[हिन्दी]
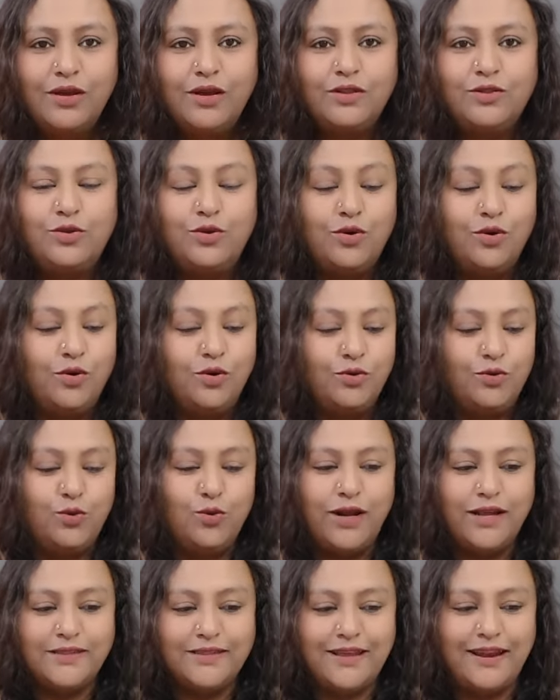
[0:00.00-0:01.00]
तो
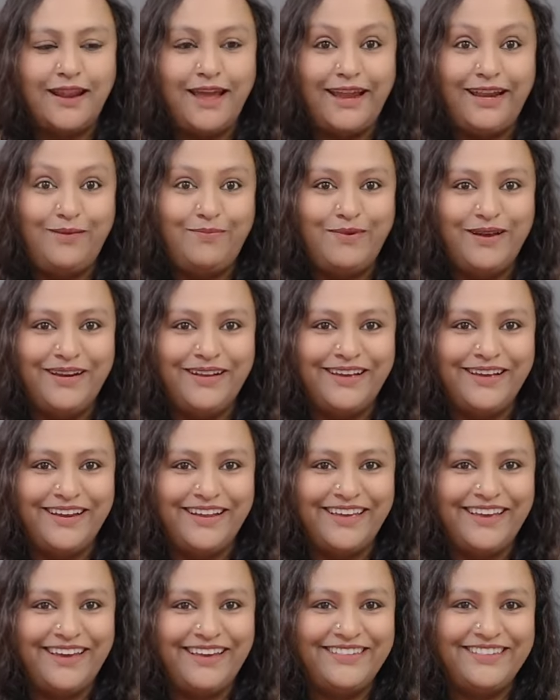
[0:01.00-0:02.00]
थोड़ा सा लाइट बंद
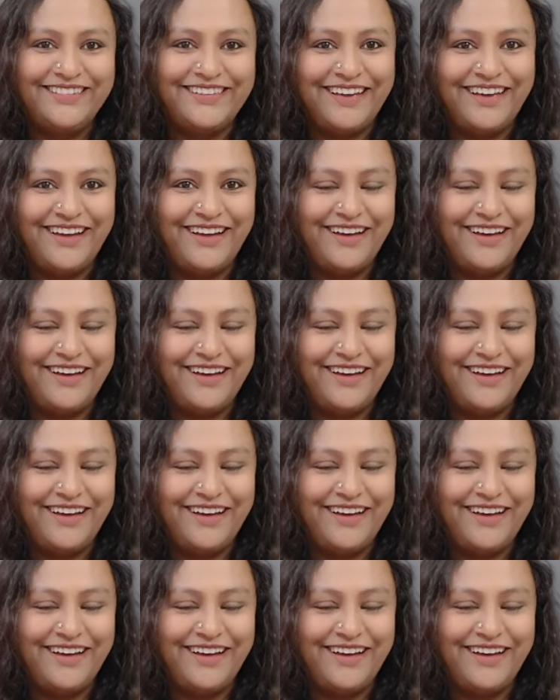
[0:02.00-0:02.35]
करके इसका